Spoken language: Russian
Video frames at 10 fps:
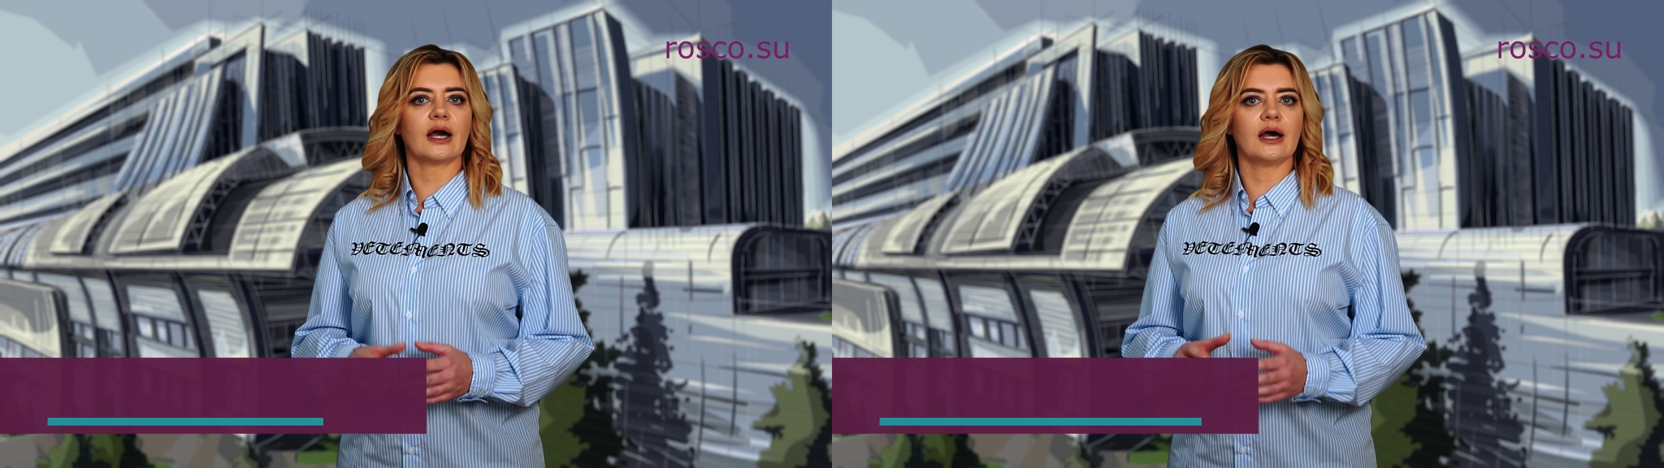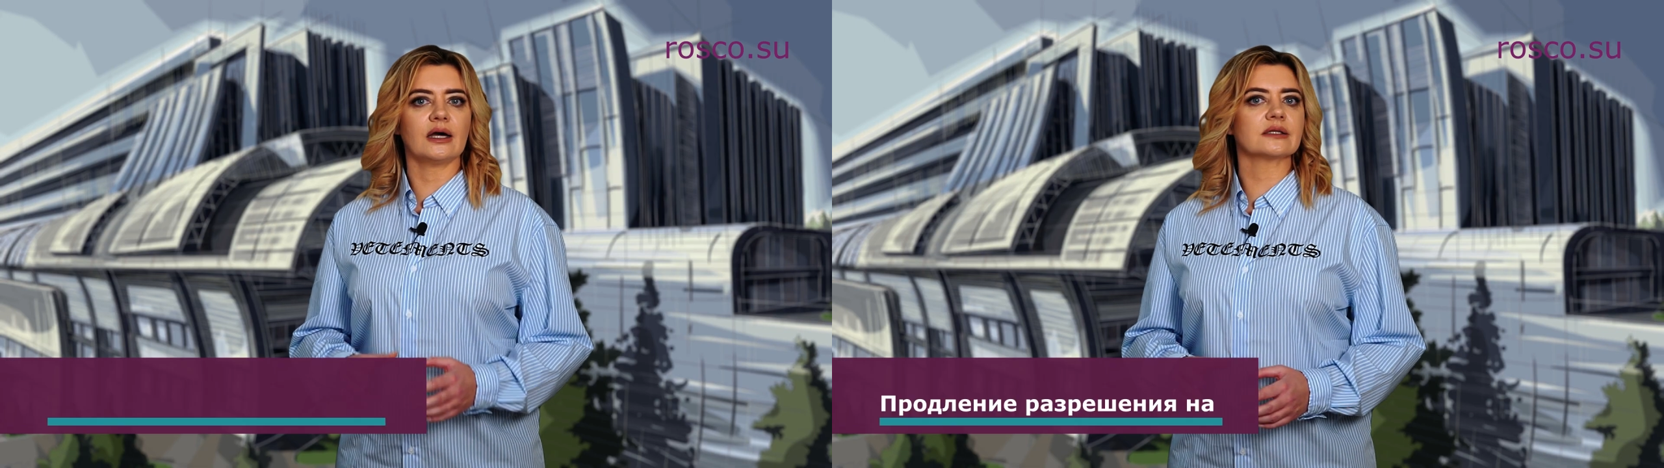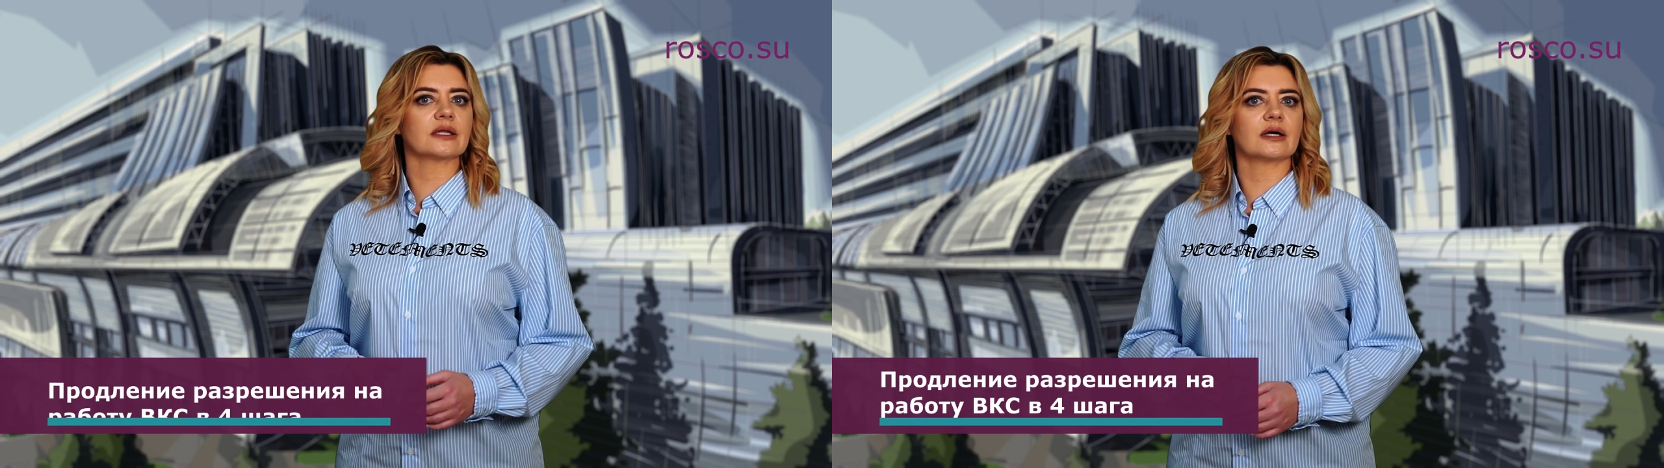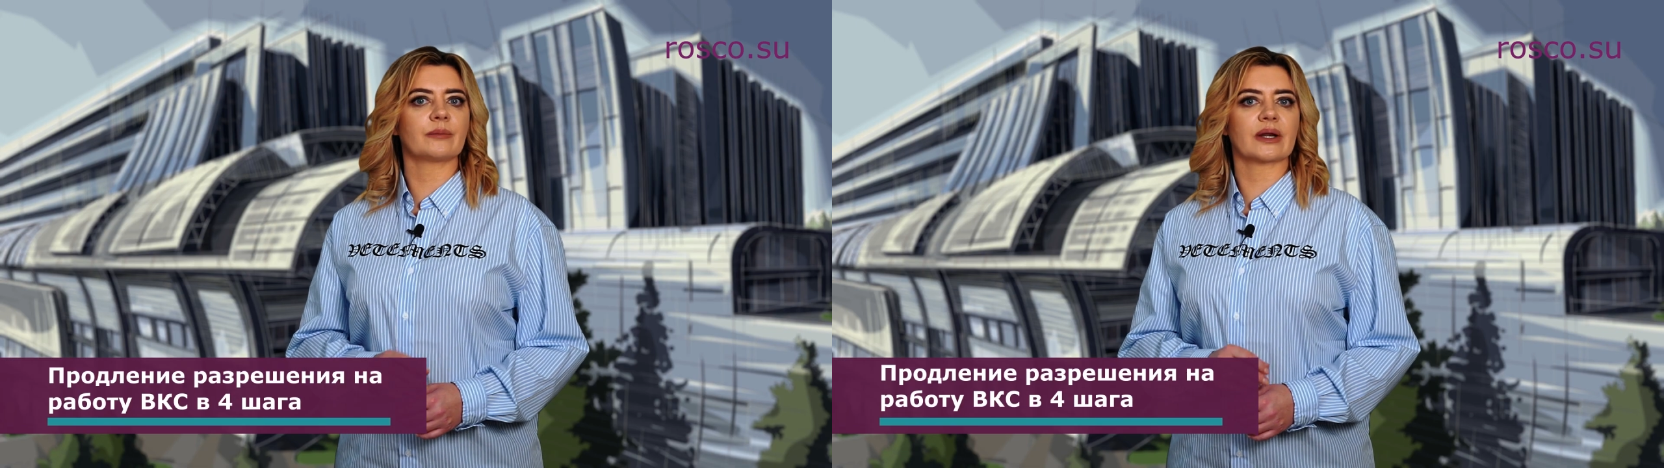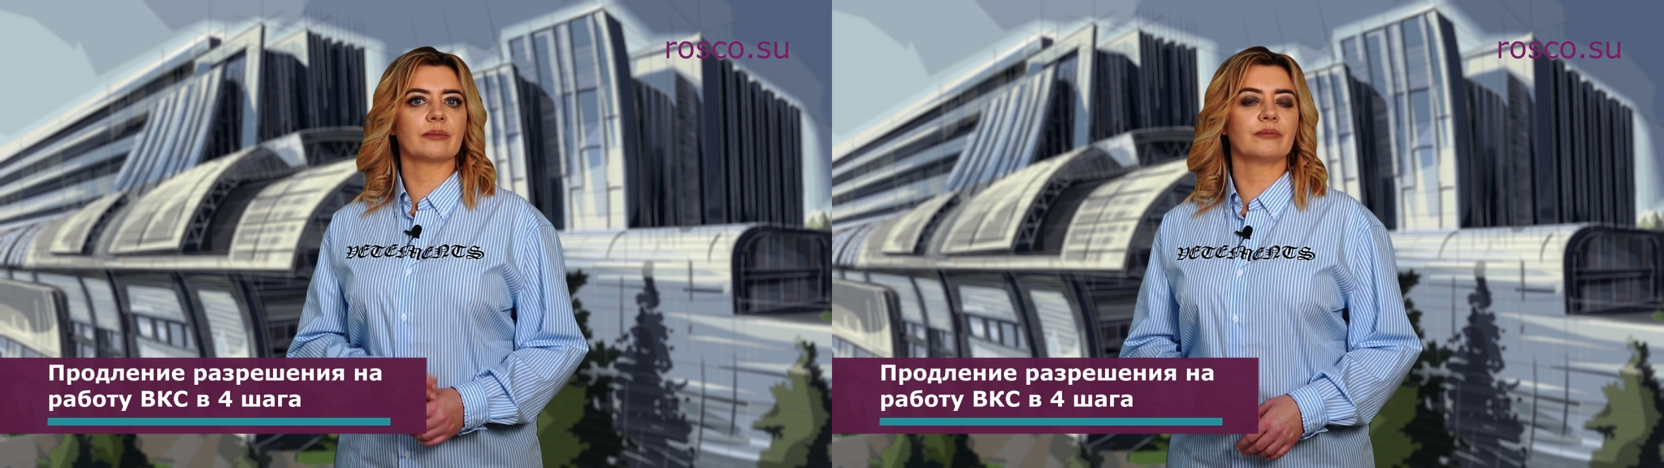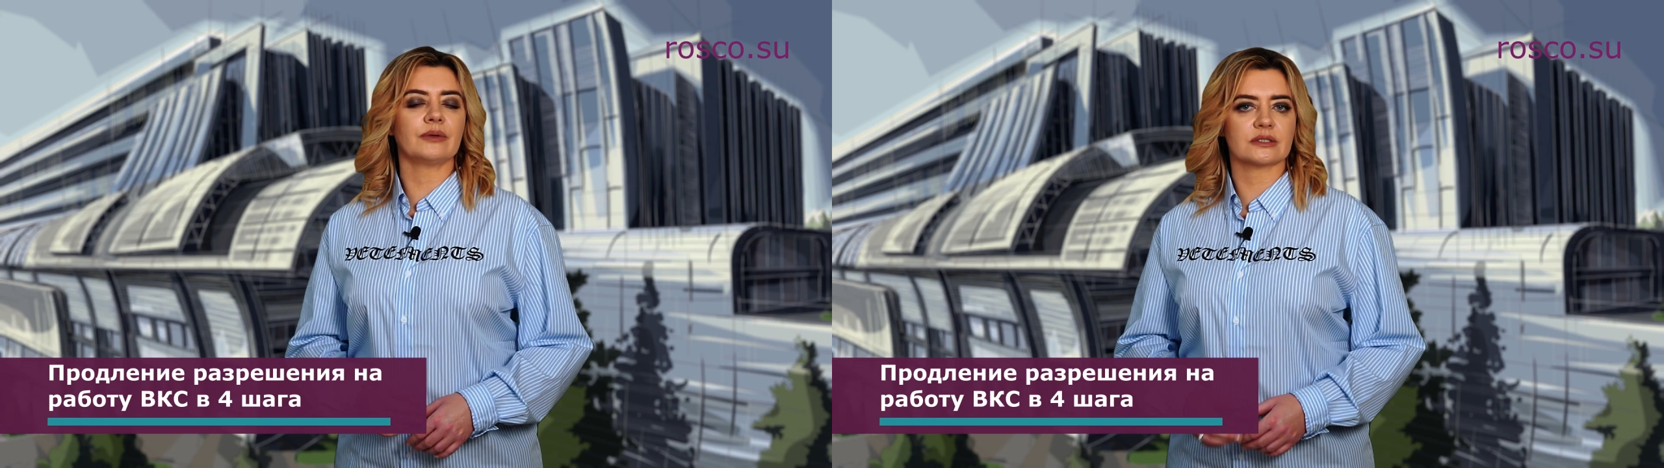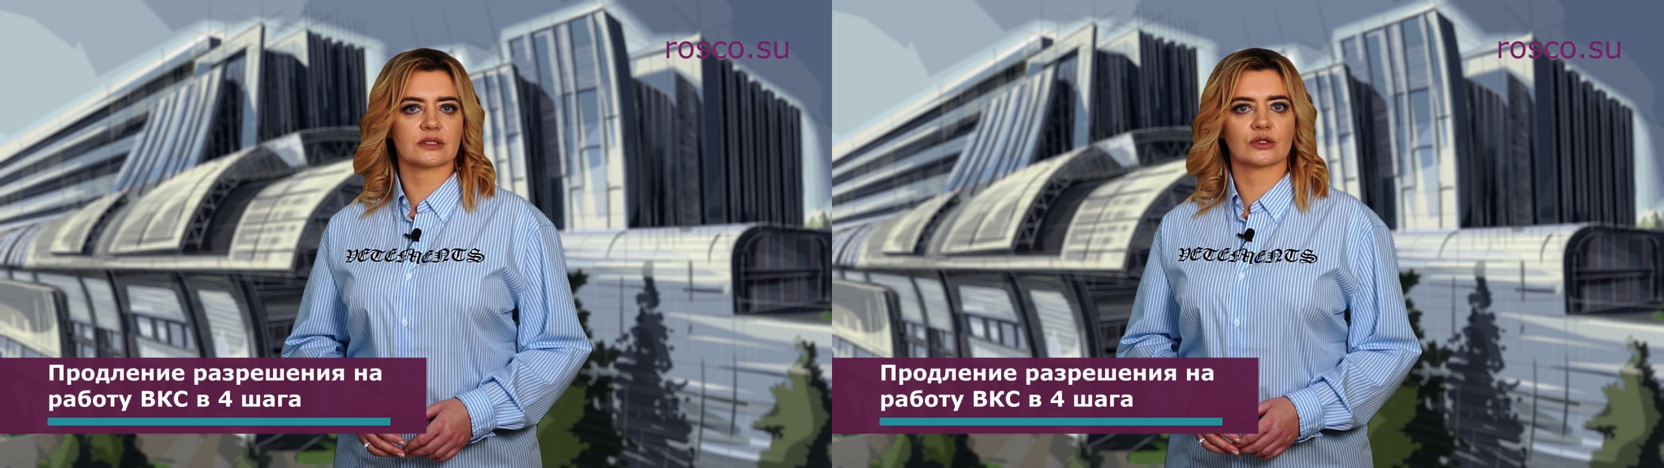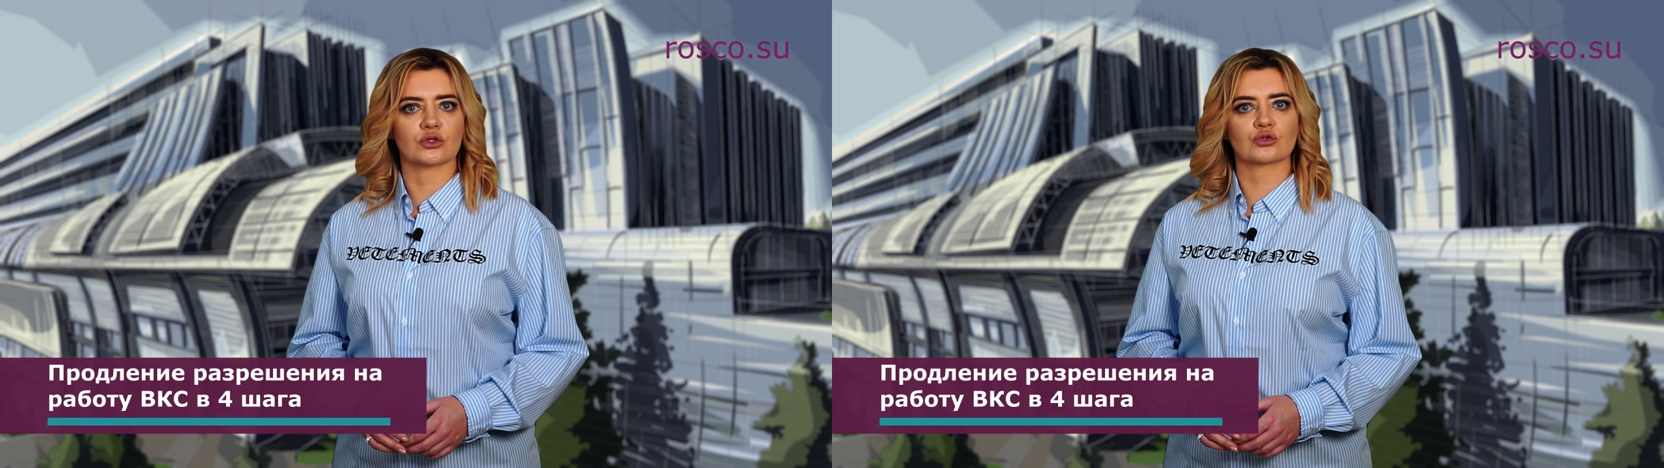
актах прописано,